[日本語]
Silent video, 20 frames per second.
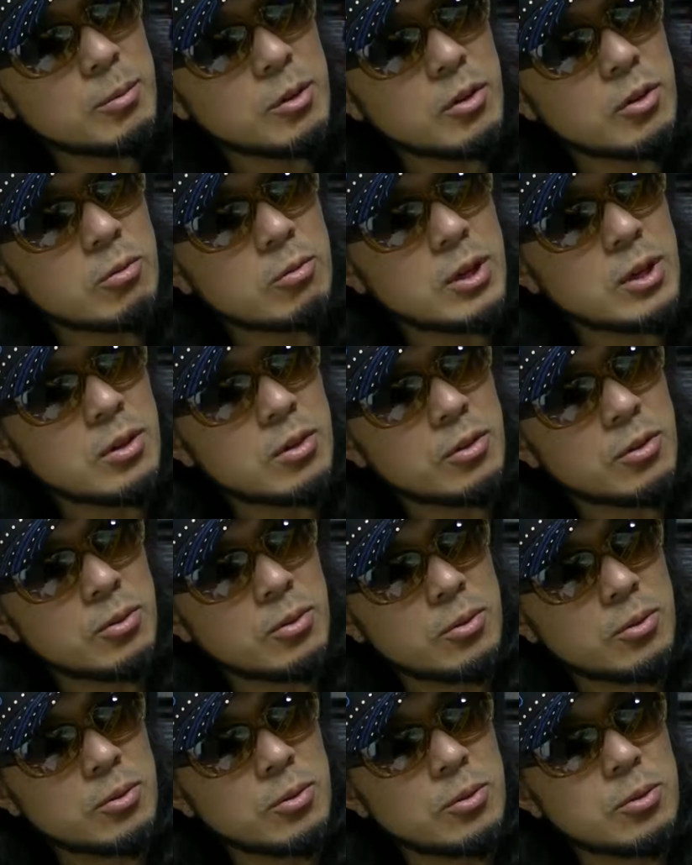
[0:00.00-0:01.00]

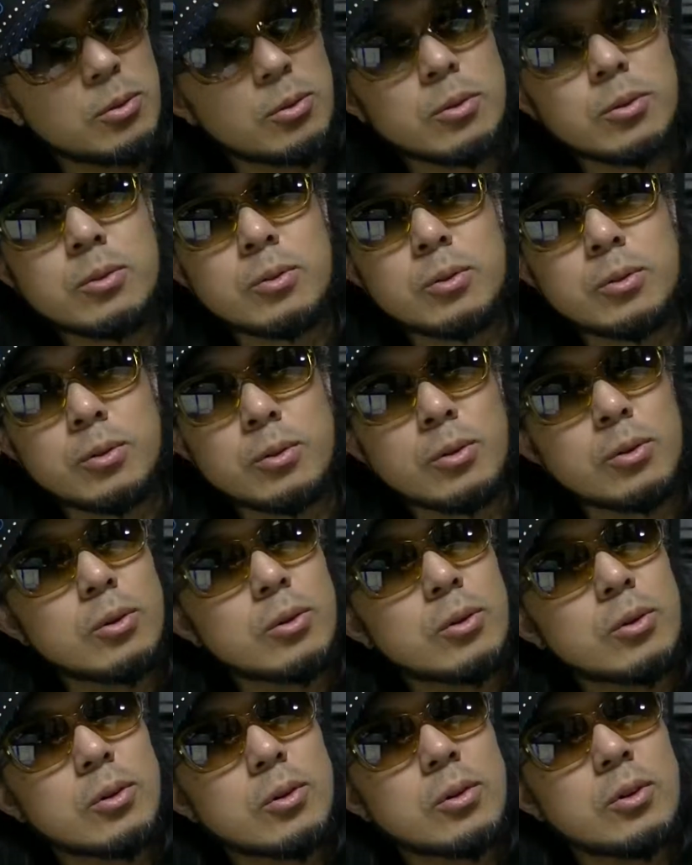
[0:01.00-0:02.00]
ミングバードソフトとドッグのロゴ
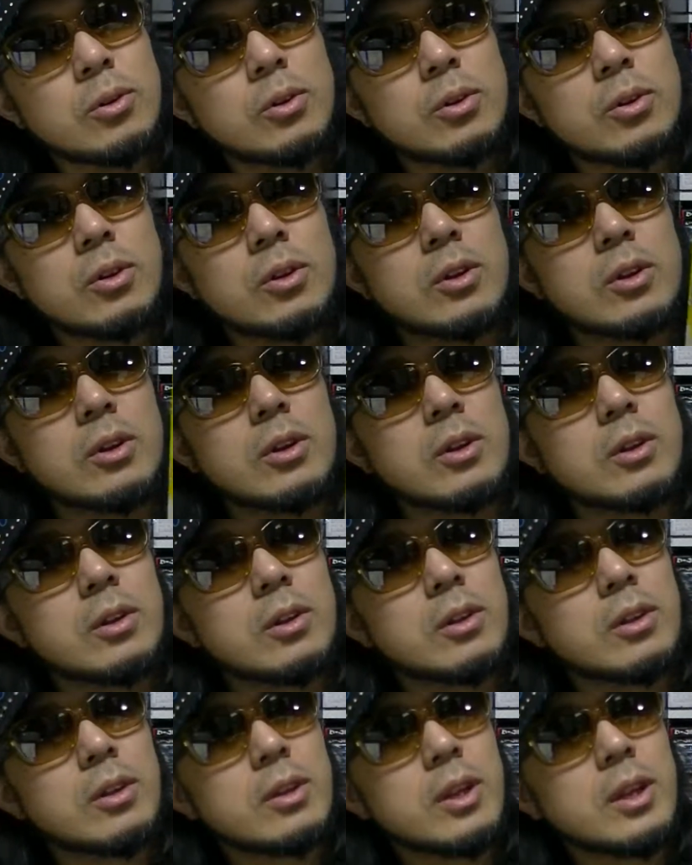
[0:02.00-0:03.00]

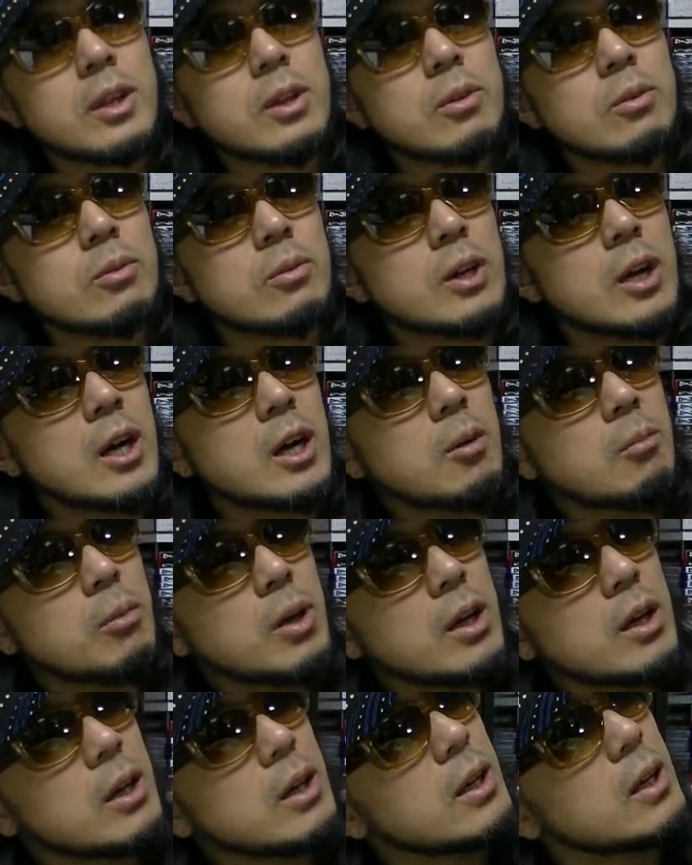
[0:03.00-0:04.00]
で裏
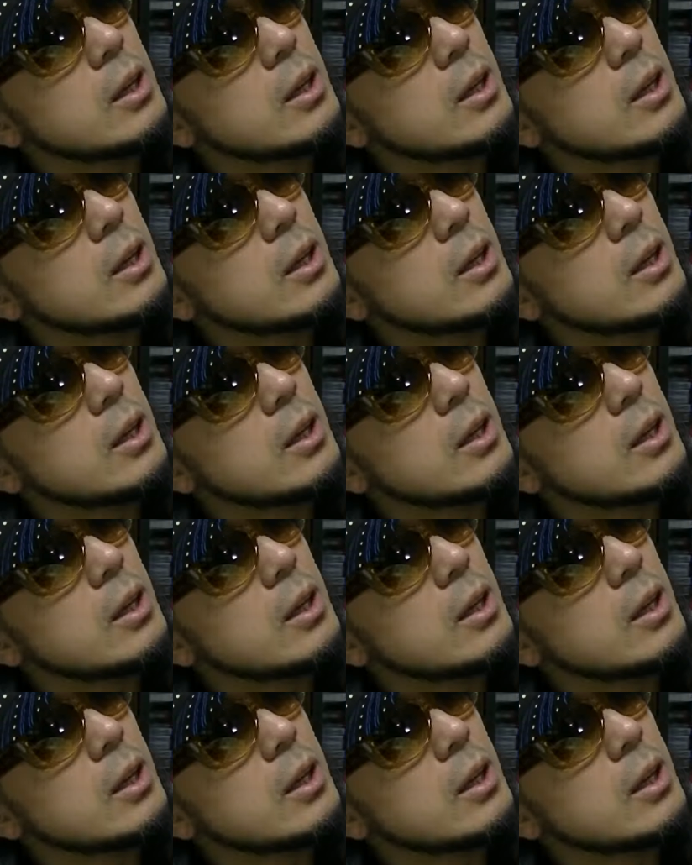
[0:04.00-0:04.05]
面